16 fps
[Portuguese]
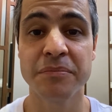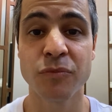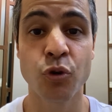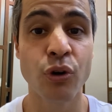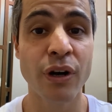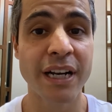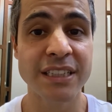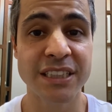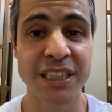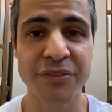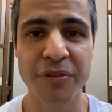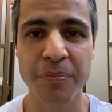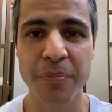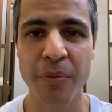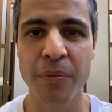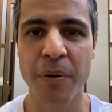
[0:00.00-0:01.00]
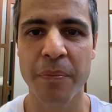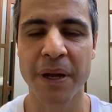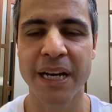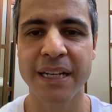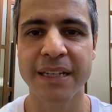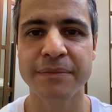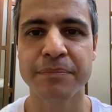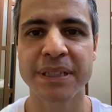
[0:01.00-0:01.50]
curativa para uma
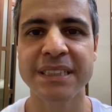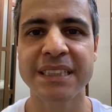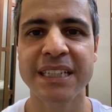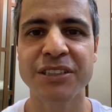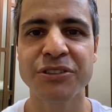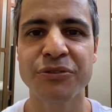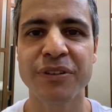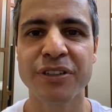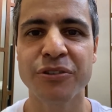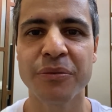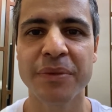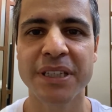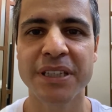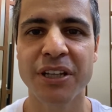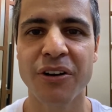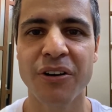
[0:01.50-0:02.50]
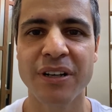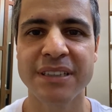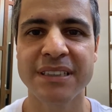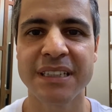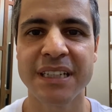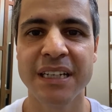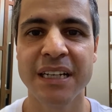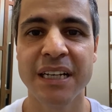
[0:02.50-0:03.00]
paciente com endometriose.